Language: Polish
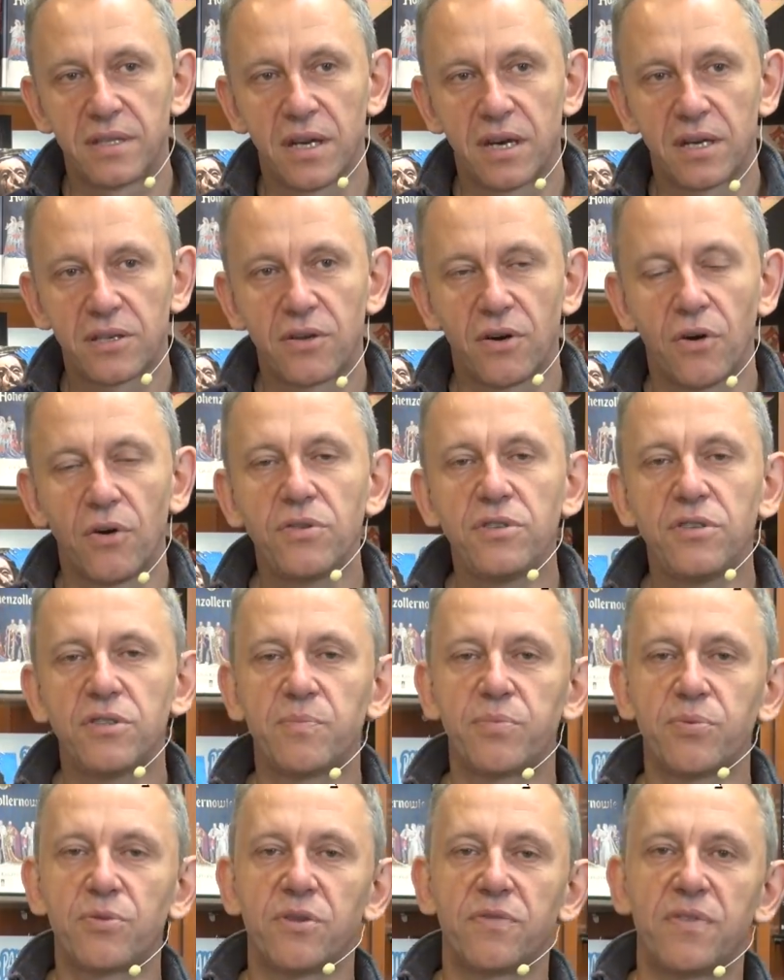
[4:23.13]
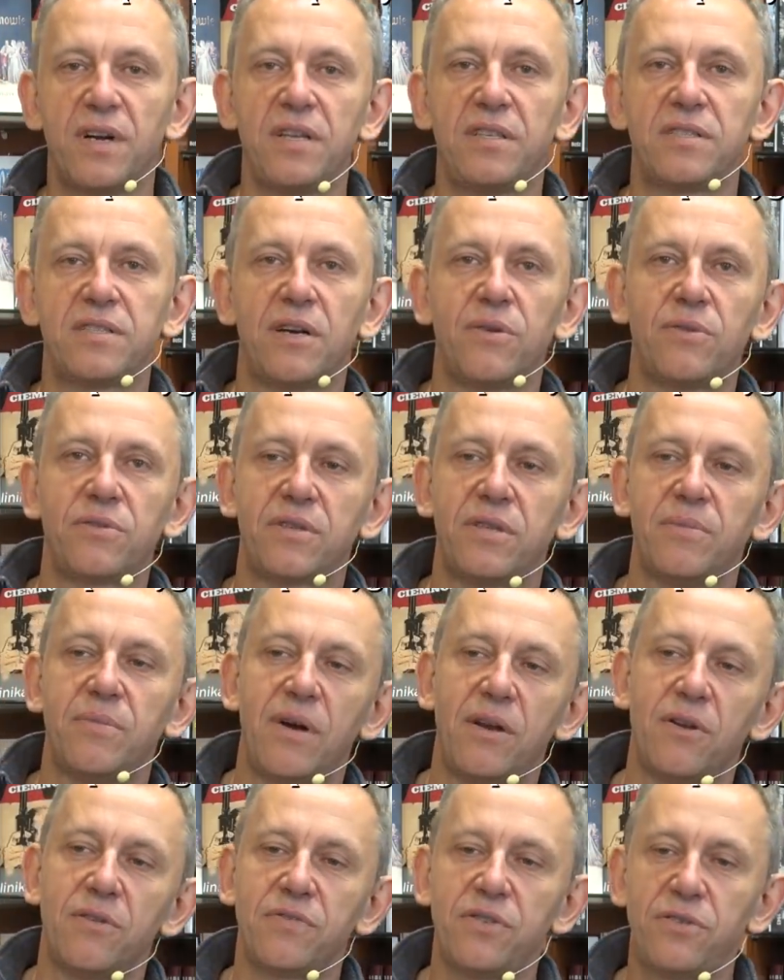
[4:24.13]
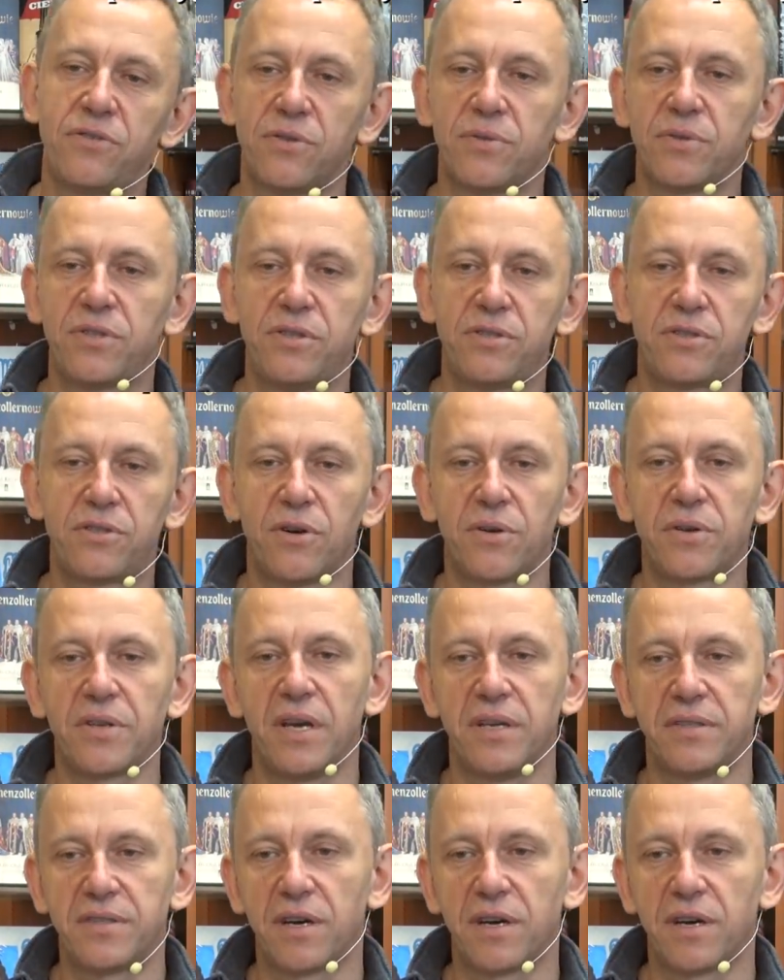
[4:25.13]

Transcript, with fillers: Tak? To oni zbudowali całą tę malowniczą historię,